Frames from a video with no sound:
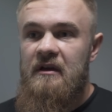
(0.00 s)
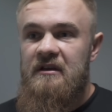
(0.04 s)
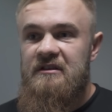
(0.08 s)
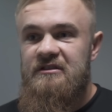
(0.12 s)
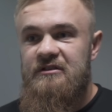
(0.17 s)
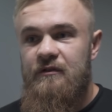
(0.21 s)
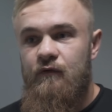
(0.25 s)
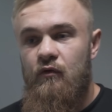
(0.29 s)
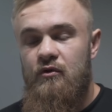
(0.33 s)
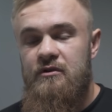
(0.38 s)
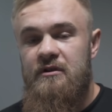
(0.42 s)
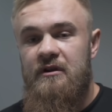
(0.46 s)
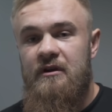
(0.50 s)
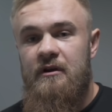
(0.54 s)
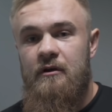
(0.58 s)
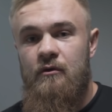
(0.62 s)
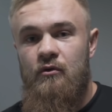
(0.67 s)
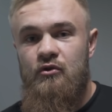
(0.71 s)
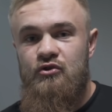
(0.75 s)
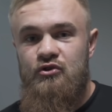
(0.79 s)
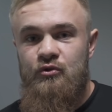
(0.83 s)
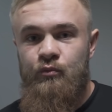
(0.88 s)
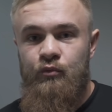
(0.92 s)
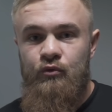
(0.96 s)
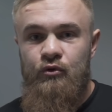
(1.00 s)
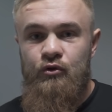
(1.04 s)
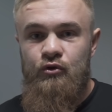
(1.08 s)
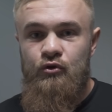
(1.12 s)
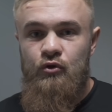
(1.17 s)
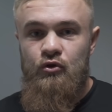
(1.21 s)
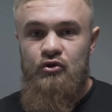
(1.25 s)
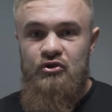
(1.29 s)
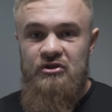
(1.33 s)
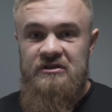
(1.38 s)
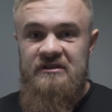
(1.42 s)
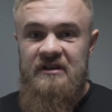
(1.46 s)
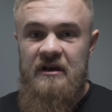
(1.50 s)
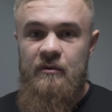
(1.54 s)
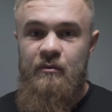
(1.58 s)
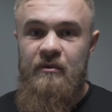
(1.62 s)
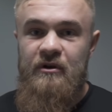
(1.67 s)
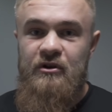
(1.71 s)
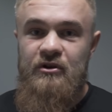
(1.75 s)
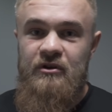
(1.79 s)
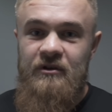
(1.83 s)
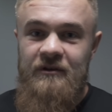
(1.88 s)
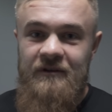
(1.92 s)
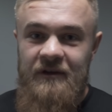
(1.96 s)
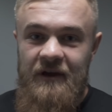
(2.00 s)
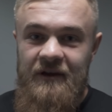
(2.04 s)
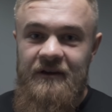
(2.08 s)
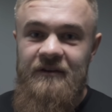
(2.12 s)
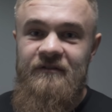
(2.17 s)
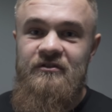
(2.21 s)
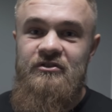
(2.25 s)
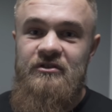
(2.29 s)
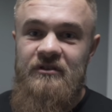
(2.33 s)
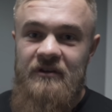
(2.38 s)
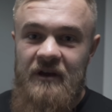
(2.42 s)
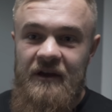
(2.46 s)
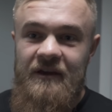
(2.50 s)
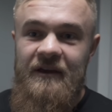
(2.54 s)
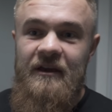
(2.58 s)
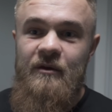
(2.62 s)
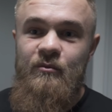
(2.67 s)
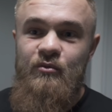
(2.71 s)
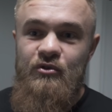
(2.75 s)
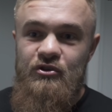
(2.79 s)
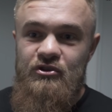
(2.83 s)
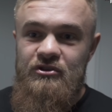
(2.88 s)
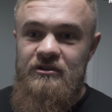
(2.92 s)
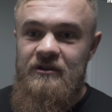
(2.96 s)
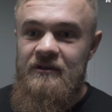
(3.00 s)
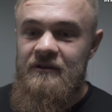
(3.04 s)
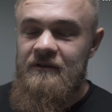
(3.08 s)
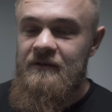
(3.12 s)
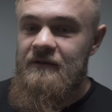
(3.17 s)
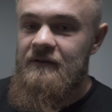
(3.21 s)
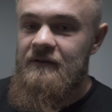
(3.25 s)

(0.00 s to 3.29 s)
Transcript: И сегодня, короче, будет то же самое, как и, как и обычно